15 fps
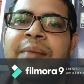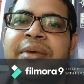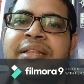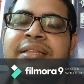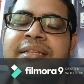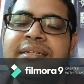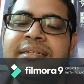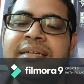
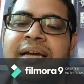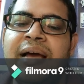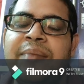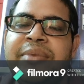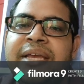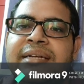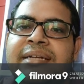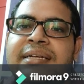আমাদের
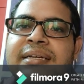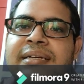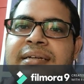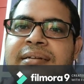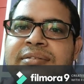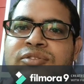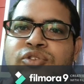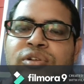আমি একটা
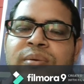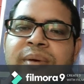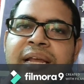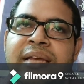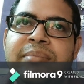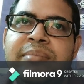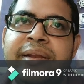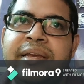
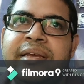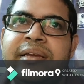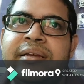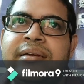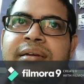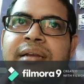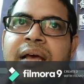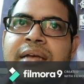ছোটবেলায় মানে
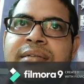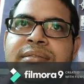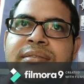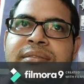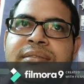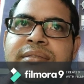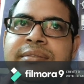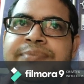ক্লাস
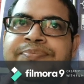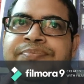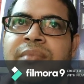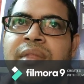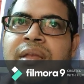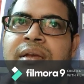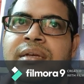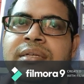
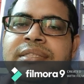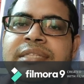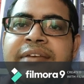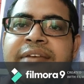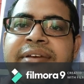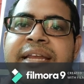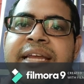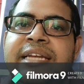
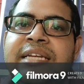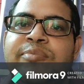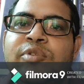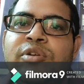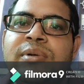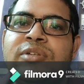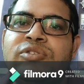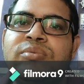সেভেন এইটে
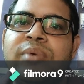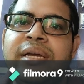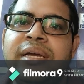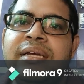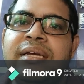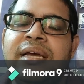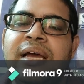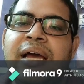পড়বার সময়
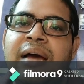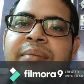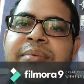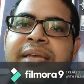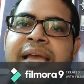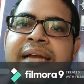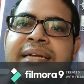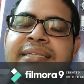আমি
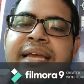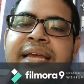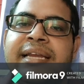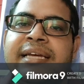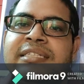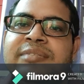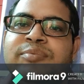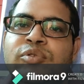একটা
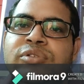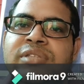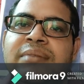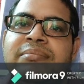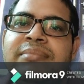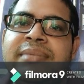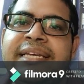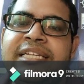স্যারের কাছে
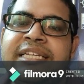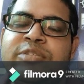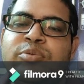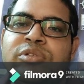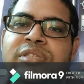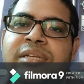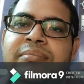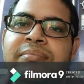পড়তাম ইংলিশ
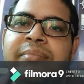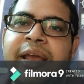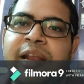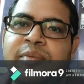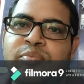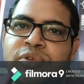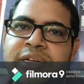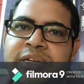পড়তাম
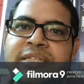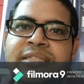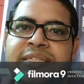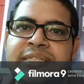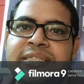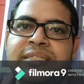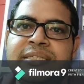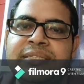ব্যারাকপুরেরই
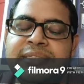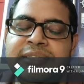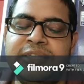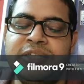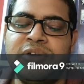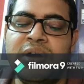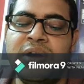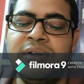তিনি
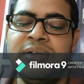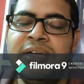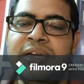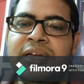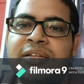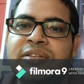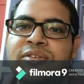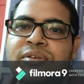শিক্ষক
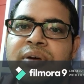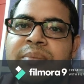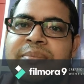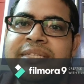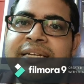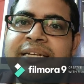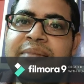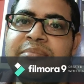তো আমি
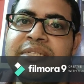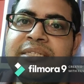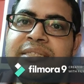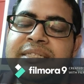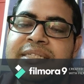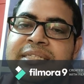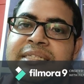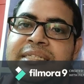দেখলাম কি
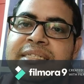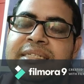তিনি